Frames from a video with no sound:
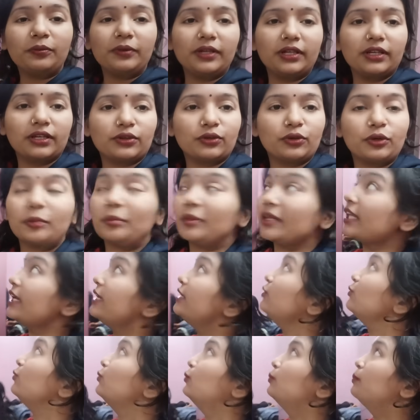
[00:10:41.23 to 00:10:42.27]
फिर रखोगे पता
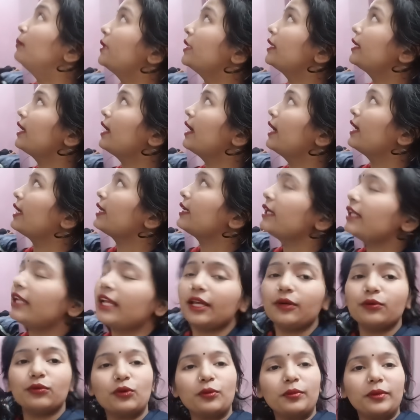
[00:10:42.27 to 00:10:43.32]
नहीं ऊपर है कि
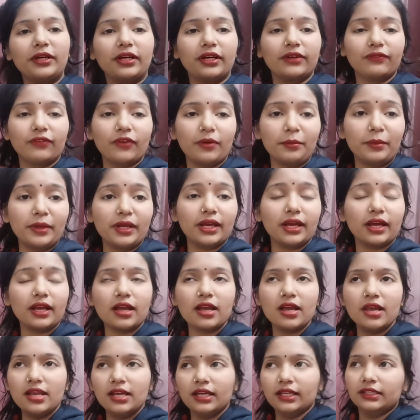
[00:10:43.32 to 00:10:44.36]
नहीं वो भी कन्फर्म नहीं है
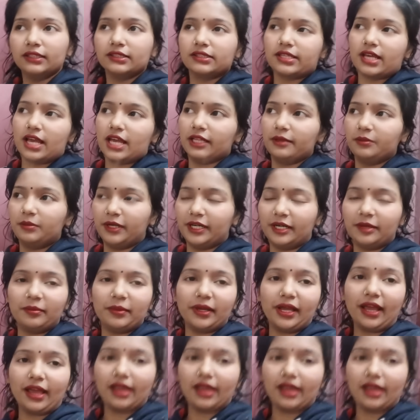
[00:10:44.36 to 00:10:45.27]
शायद बेड में